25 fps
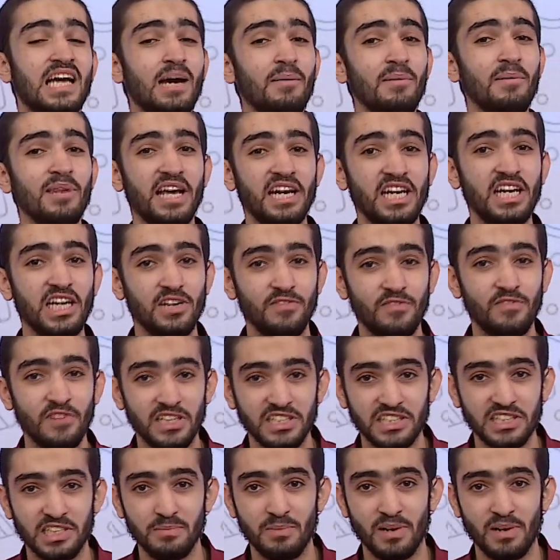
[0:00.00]
قبل لا نعرف
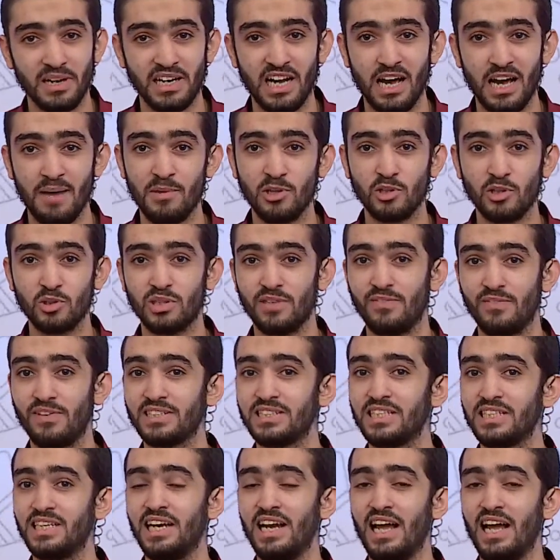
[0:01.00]
فكرة البرنامج
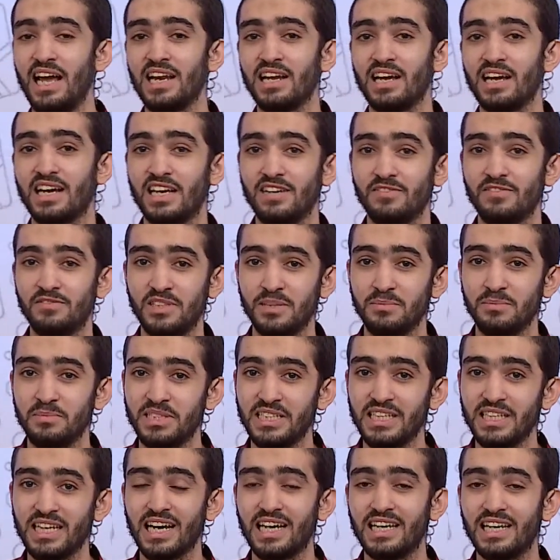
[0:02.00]
وتفاصيل الحلقة كيف
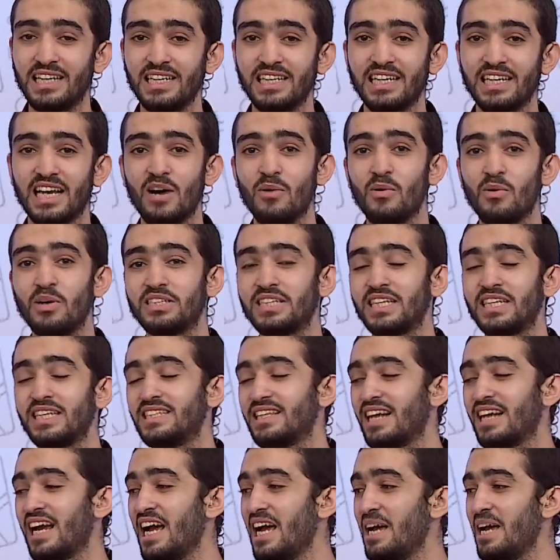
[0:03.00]
تمشي خلينا أول
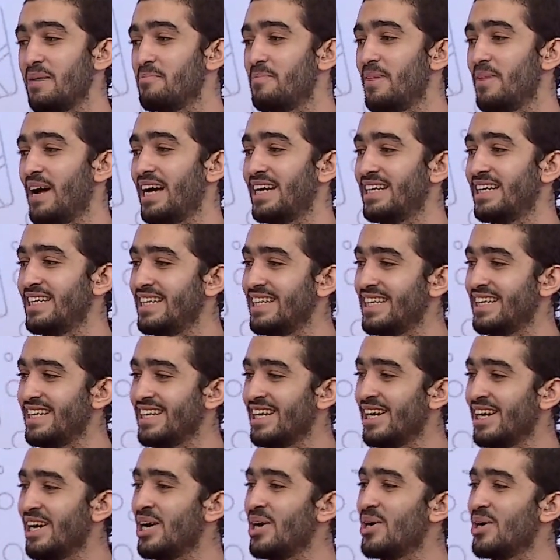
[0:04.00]
شيء نرحب
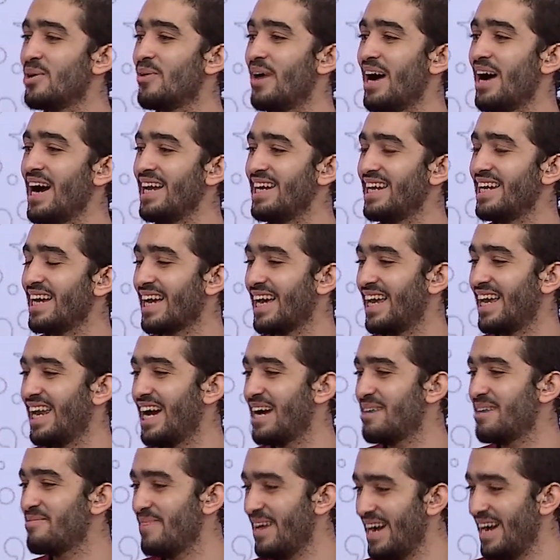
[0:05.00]
بحنين وأحلى
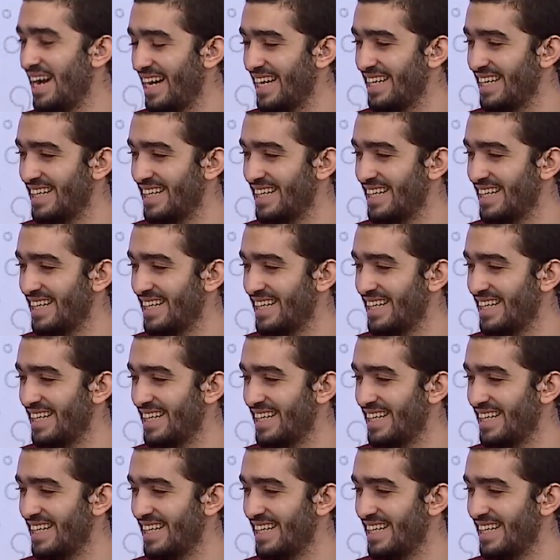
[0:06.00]
كلام مع